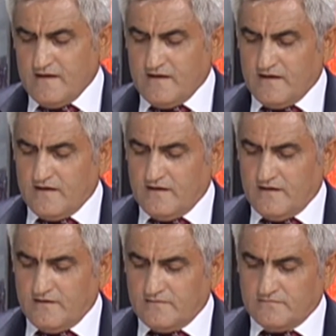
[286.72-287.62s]
e,
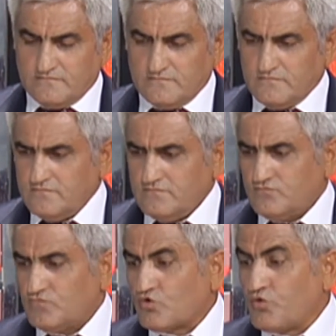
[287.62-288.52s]

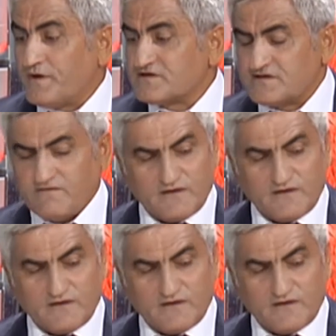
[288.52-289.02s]
bir kupası da